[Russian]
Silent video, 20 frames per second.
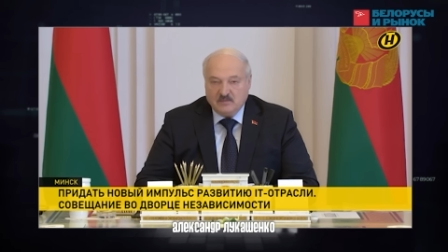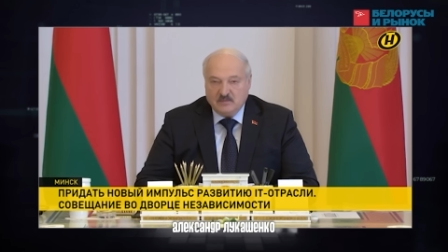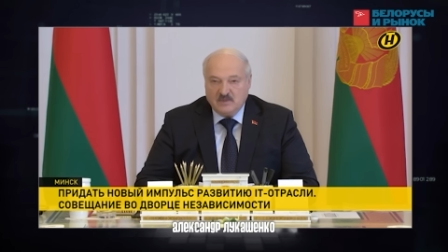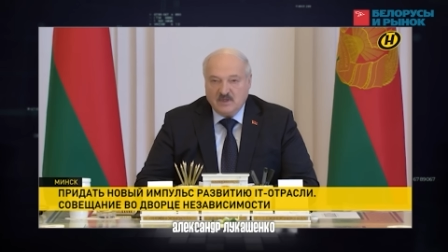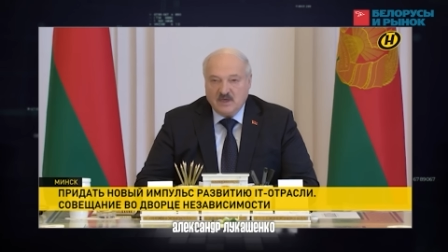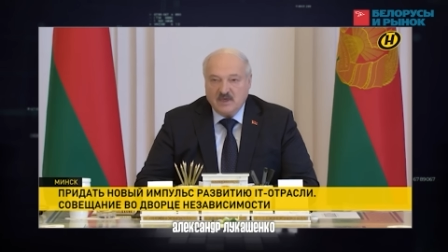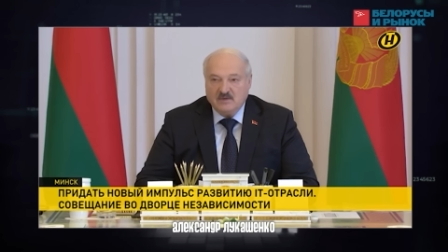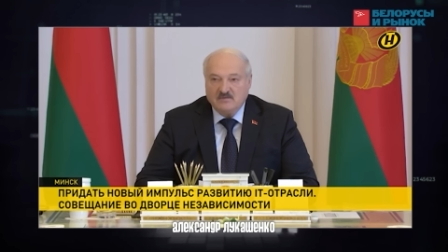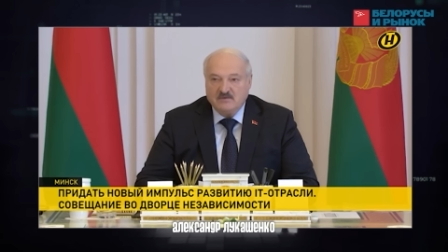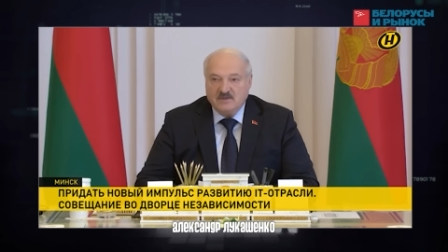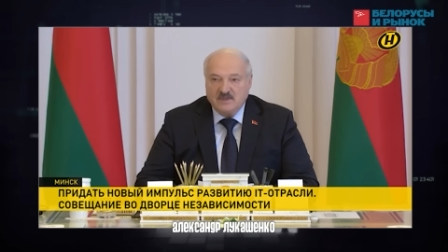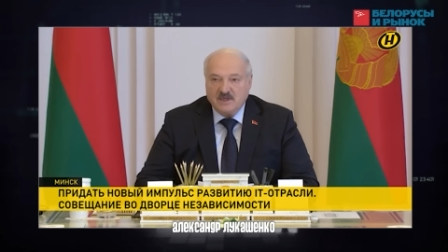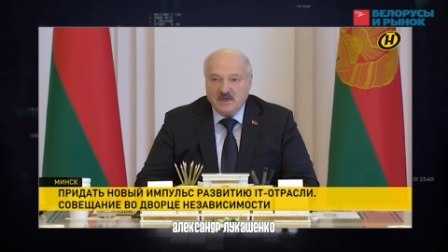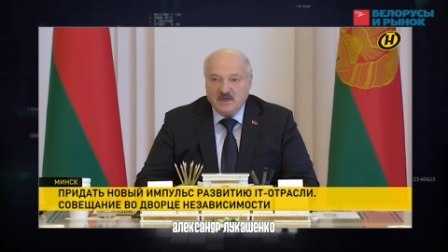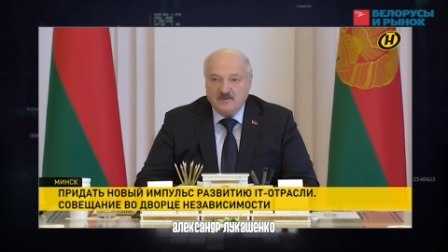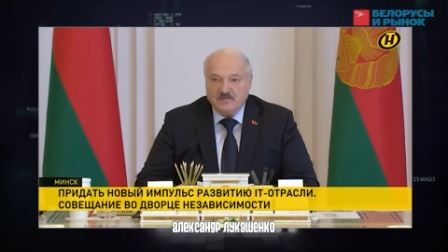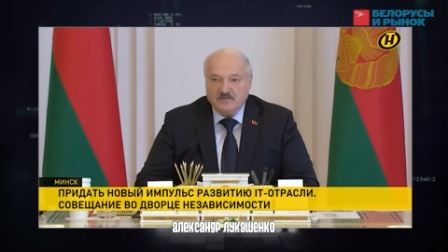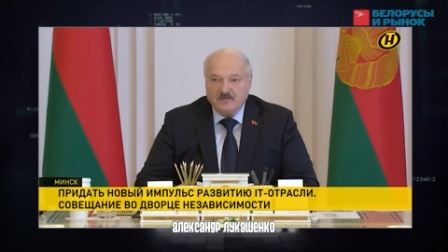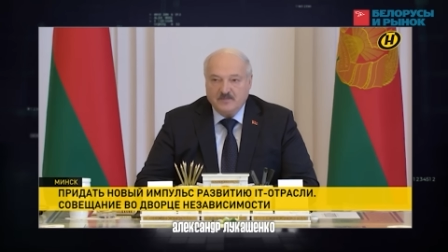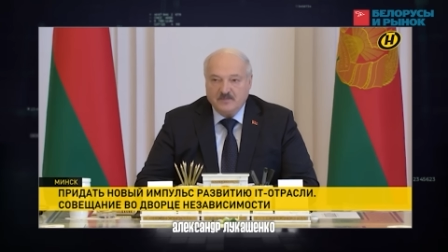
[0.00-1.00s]
да и
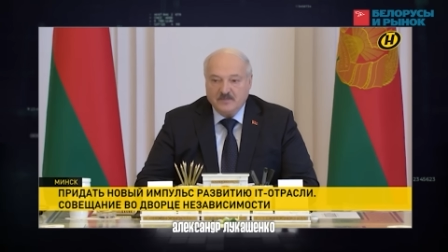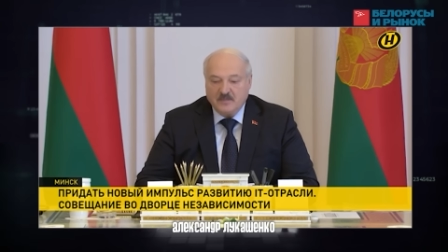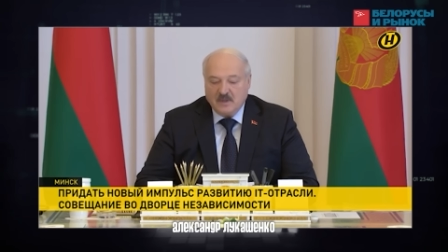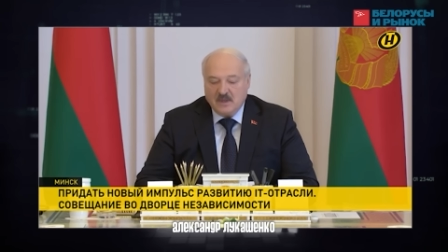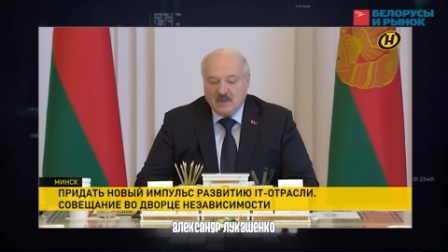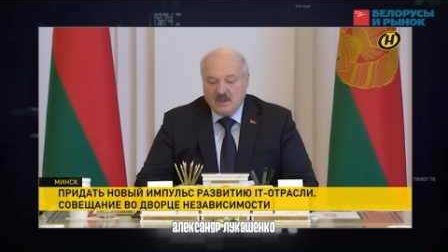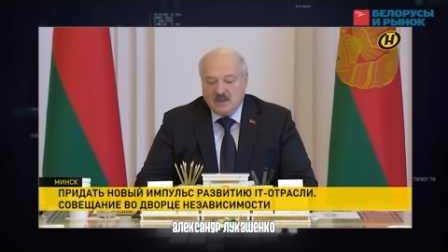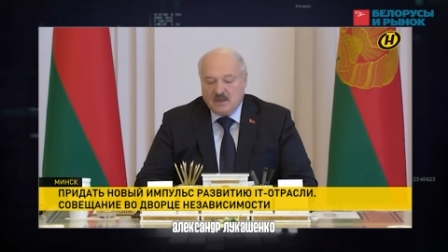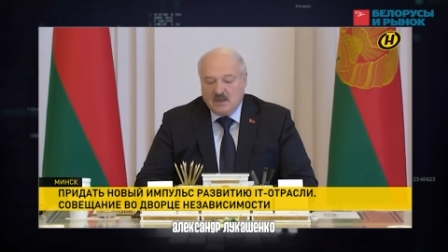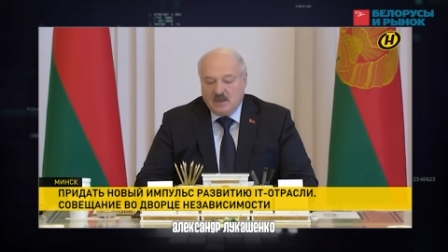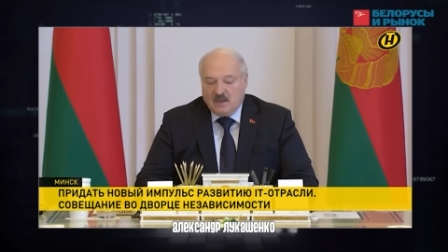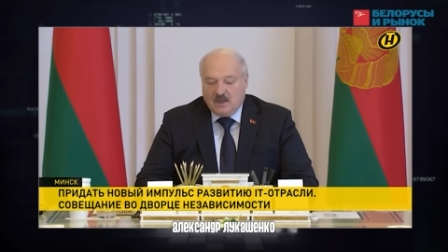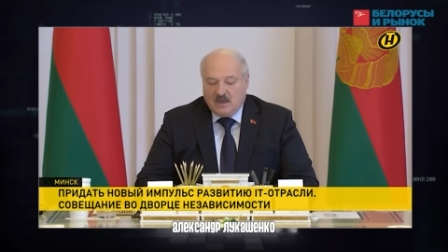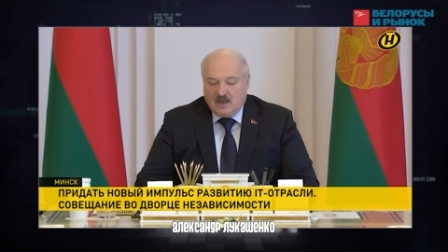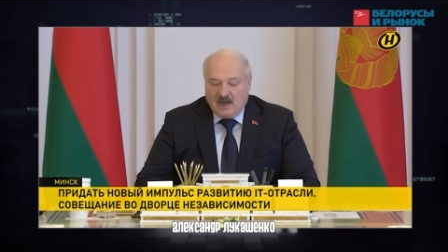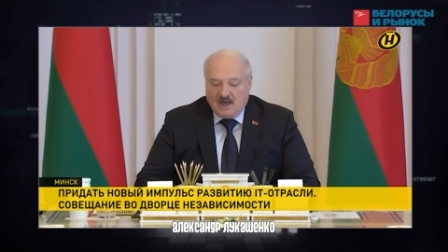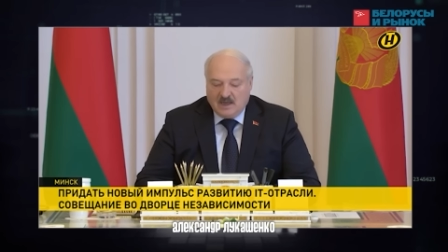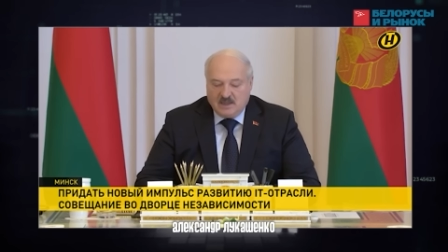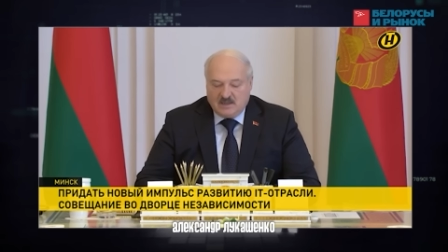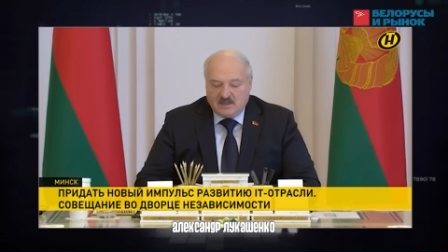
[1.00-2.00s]
всей
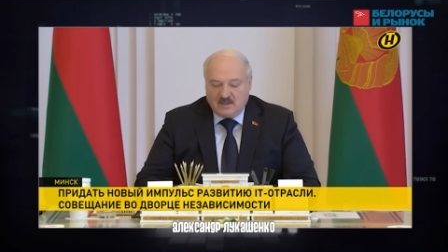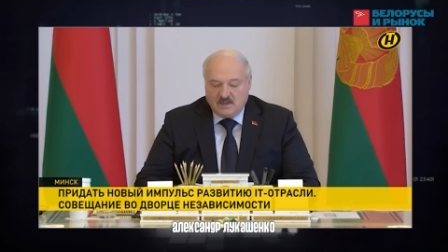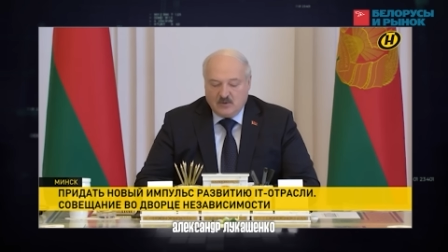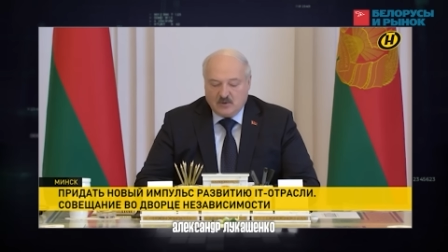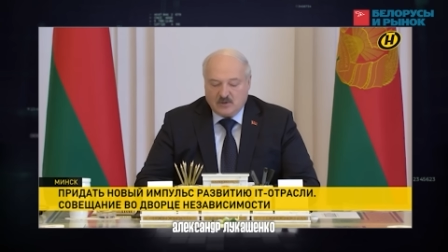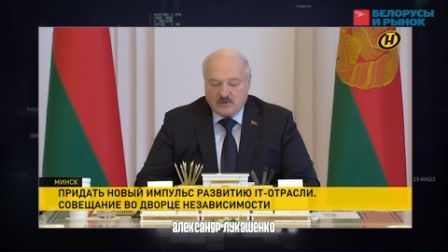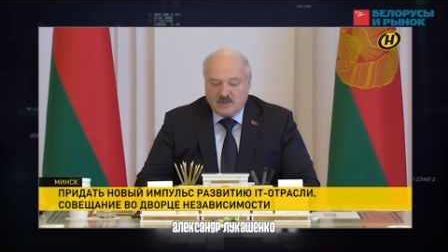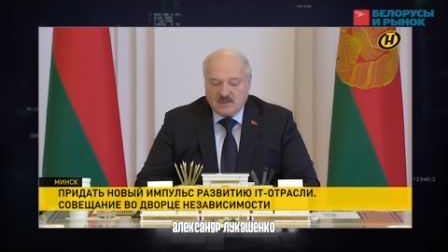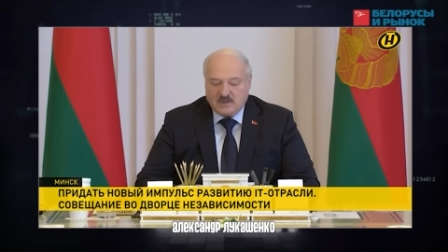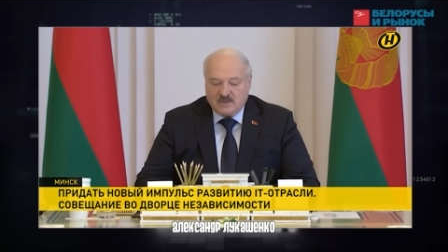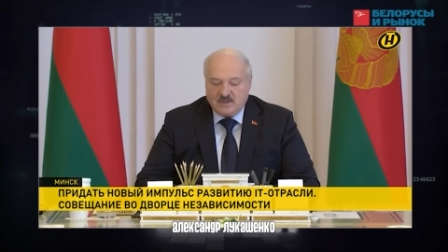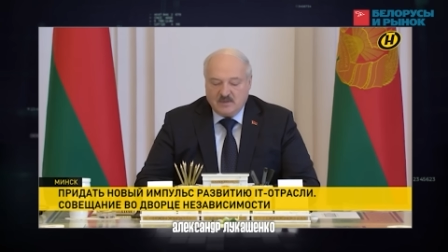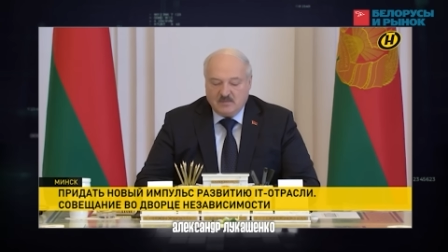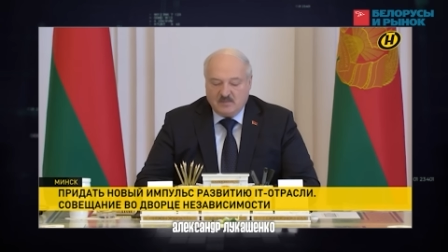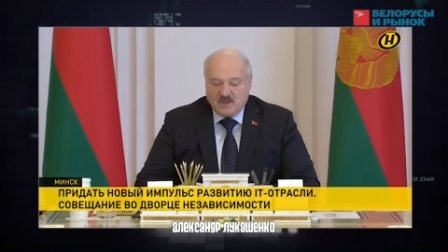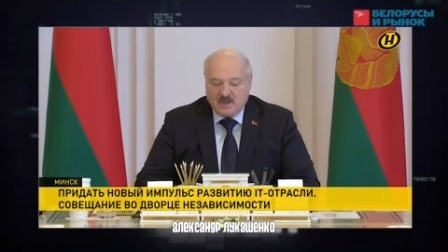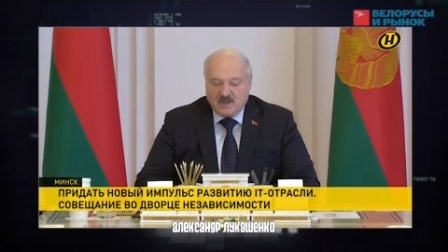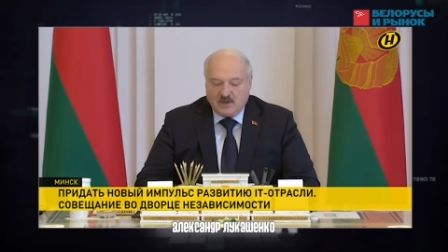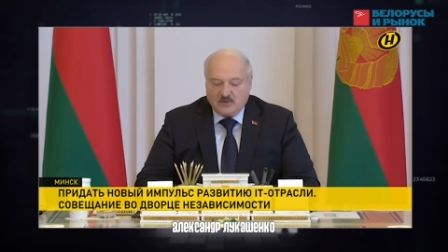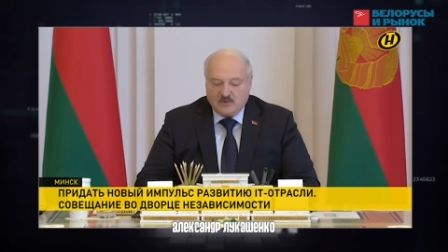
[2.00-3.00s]
IT-отрасли
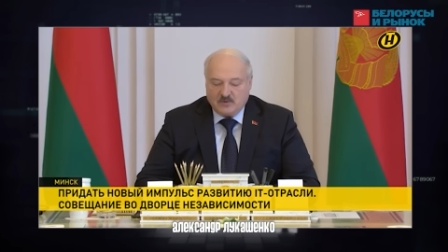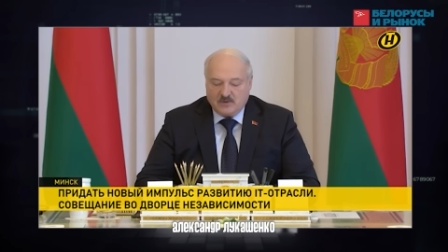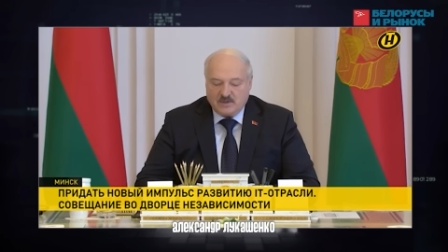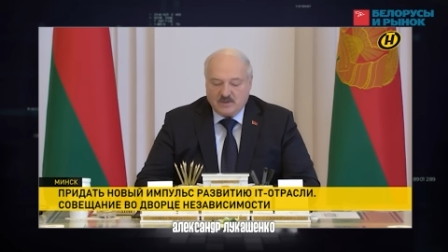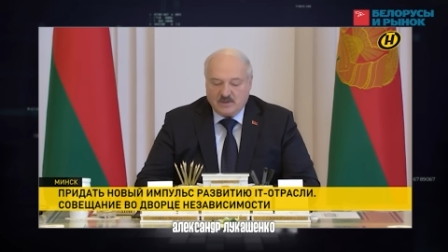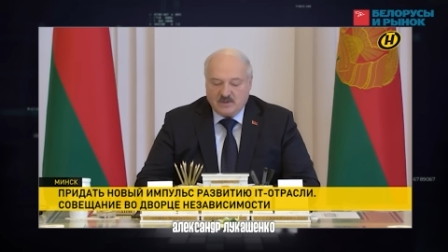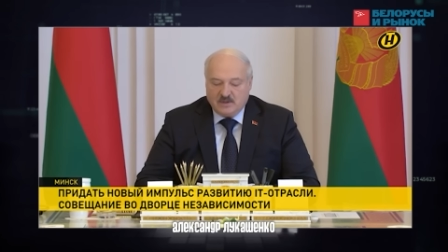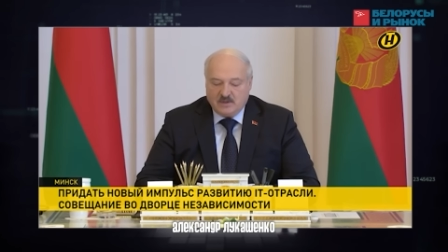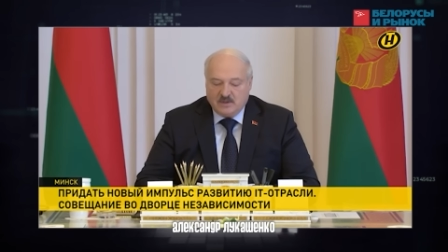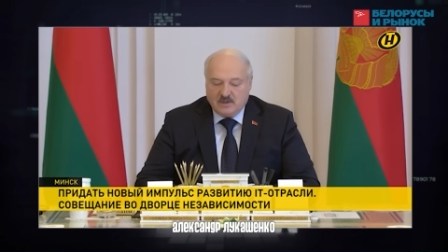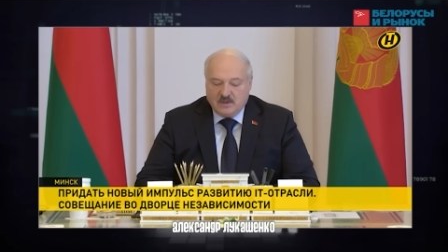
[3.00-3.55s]
Беларуси.